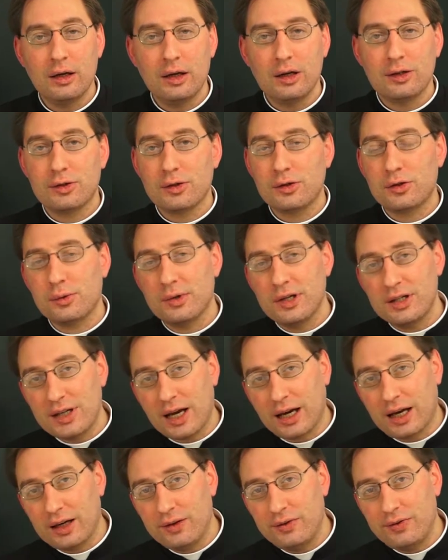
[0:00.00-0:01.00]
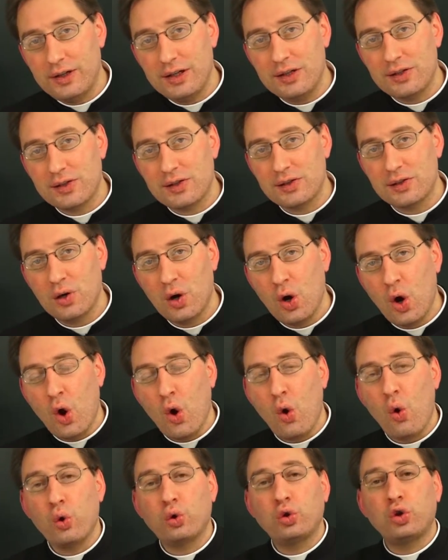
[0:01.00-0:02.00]
Ce sont les sacrifices,
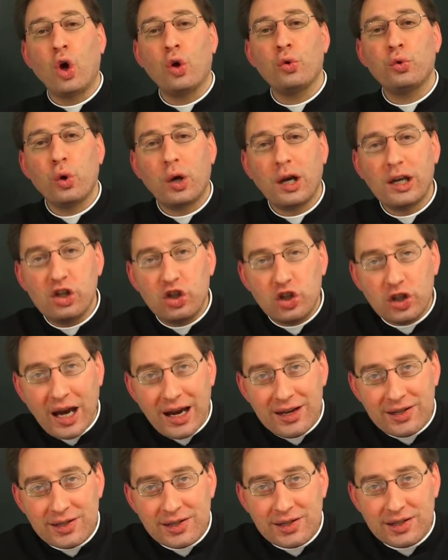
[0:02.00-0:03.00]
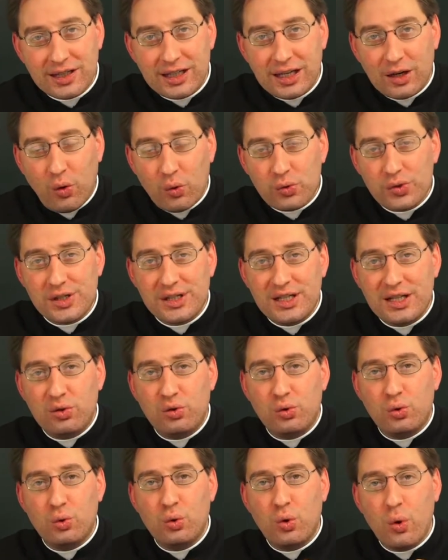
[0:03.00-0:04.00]
autant de richesses qui
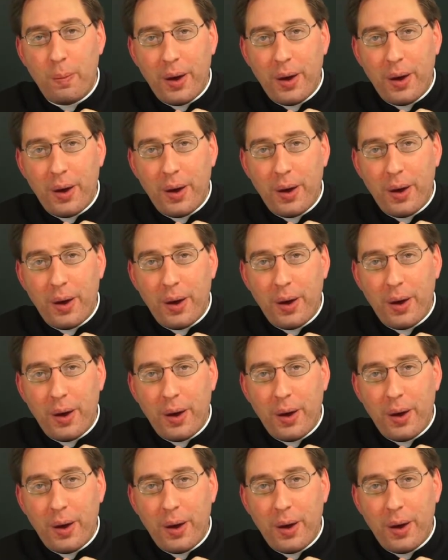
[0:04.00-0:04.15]
constituent le